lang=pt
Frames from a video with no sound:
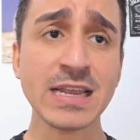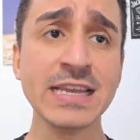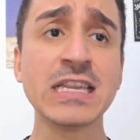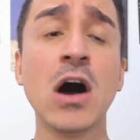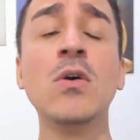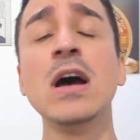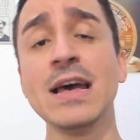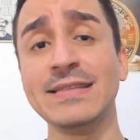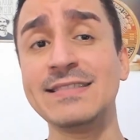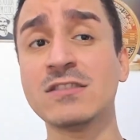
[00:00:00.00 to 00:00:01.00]
Então,
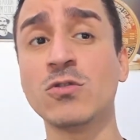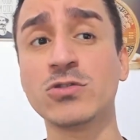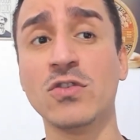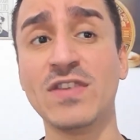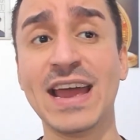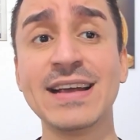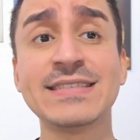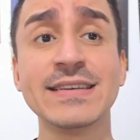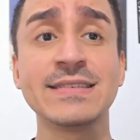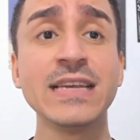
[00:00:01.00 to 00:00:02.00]
nessas
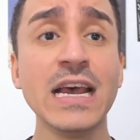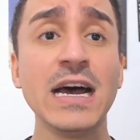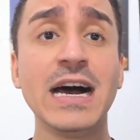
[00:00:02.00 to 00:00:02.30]
controvérsias,